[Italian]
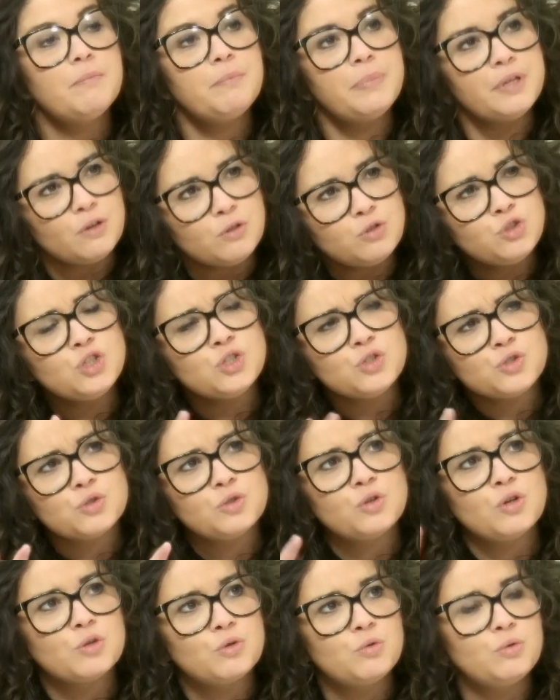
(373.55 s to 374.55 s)
Però ci
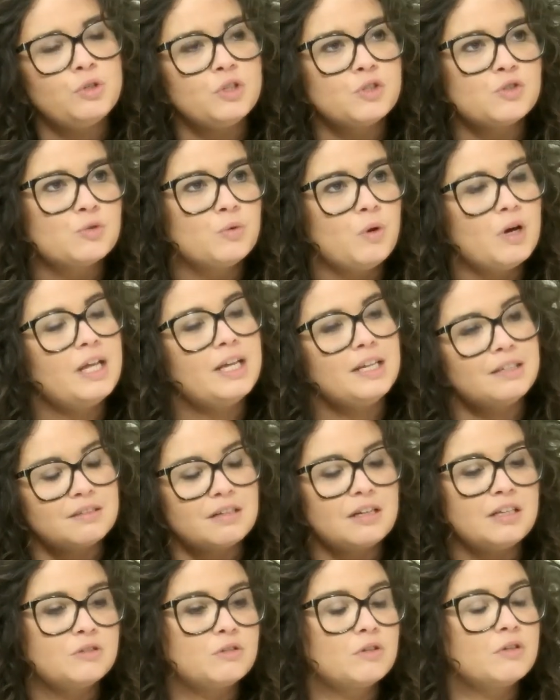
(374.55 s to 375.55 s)
sono alcune scuole, e
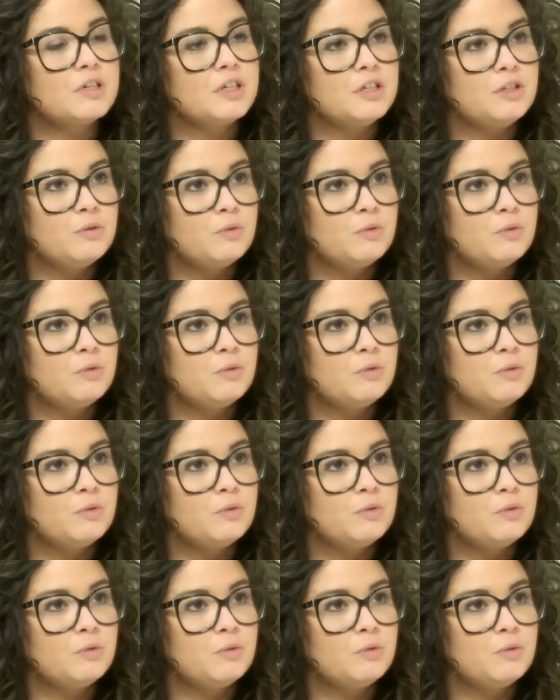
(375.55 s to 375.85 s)
tra l'altro anche